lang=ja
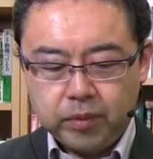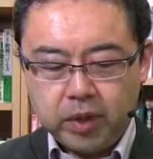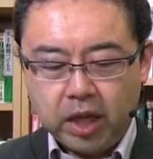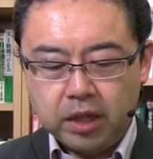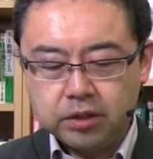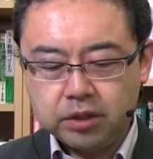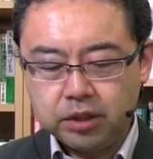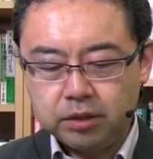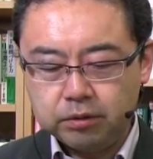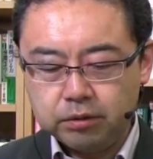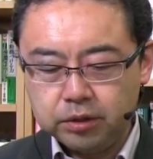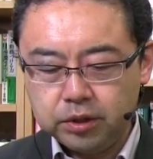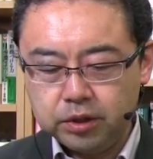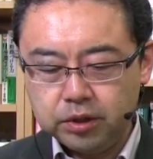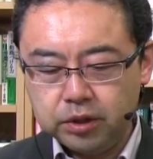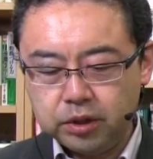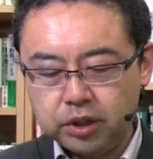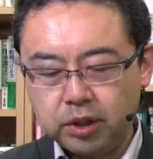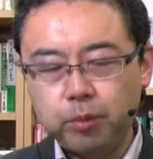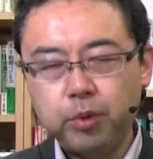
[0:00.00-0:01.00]
単身赴
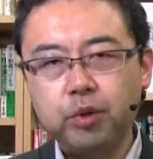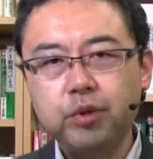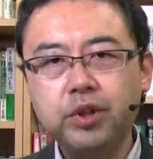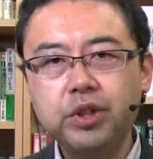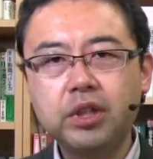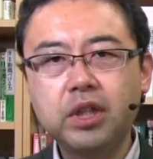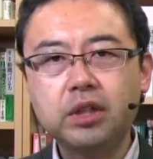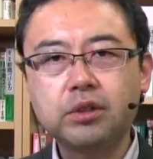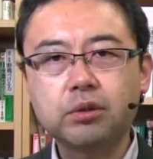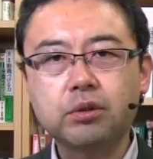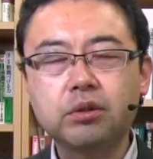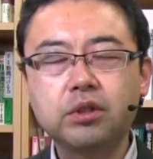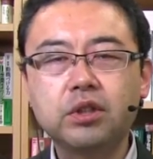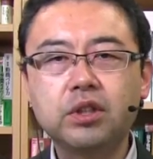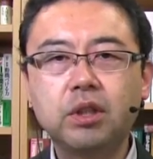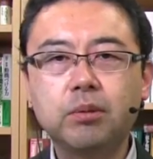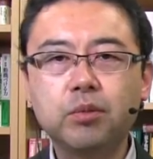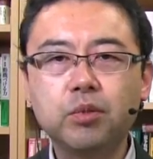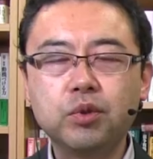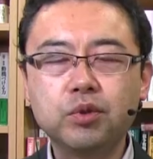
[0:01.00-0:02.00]
任にしても4人家族に
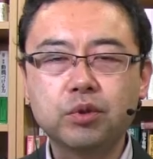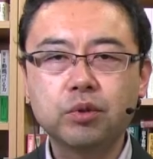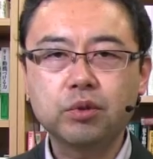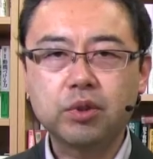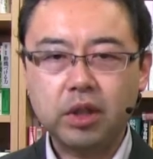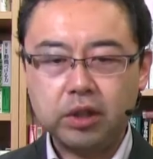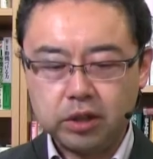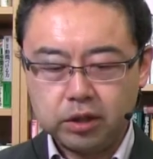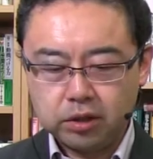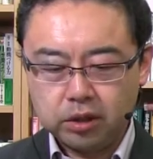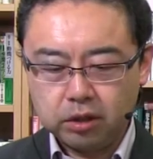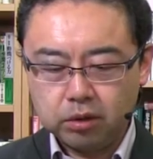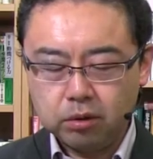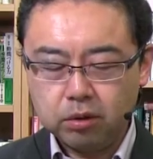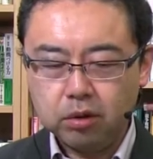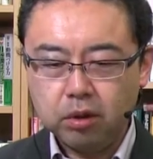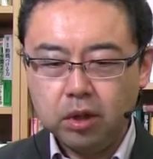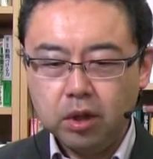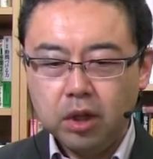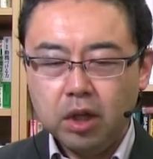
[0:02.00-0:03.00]
してもそうなんですけ
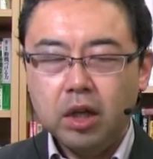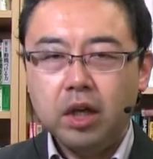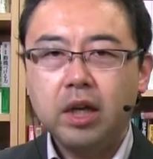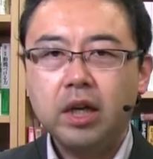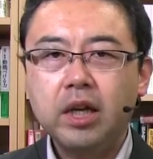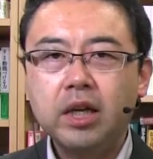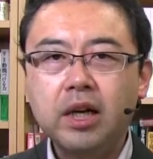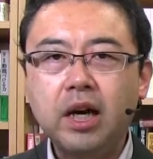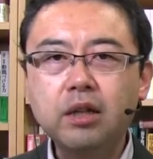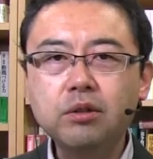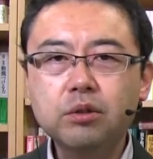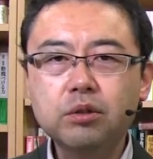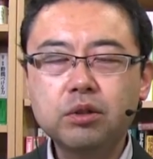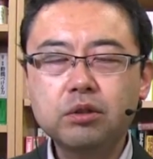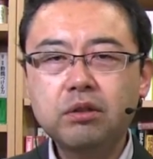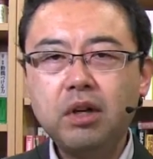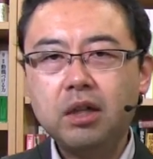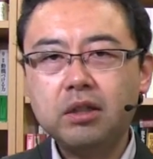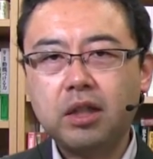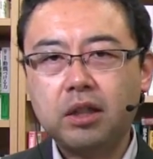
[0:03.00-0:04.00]
ど、家
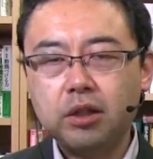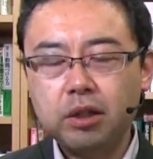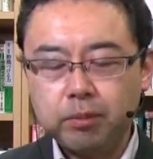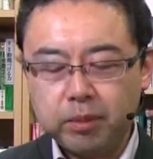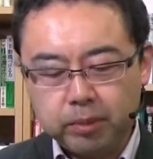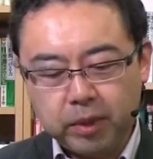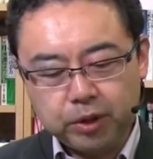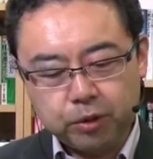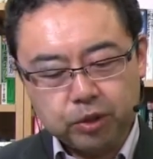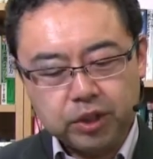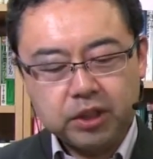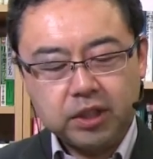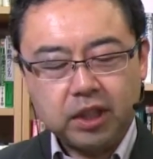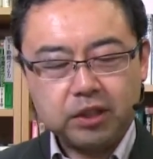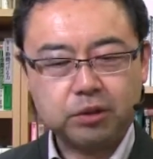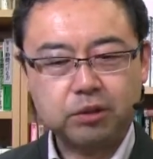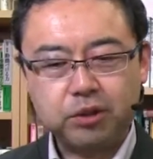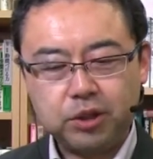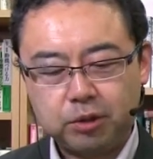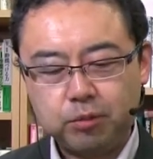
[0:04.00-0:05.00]
族は例えば、まあ、4人
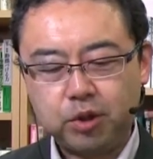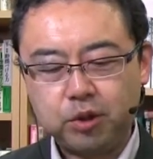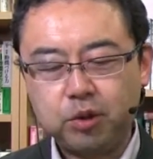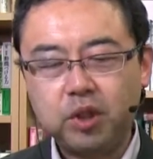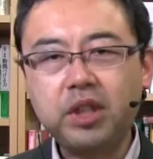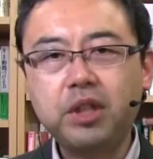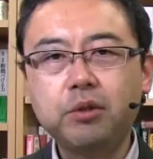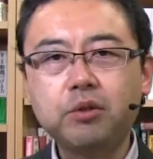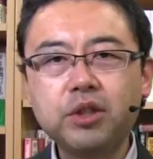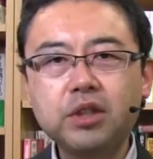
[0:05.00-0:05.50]
家族にしましょうかね。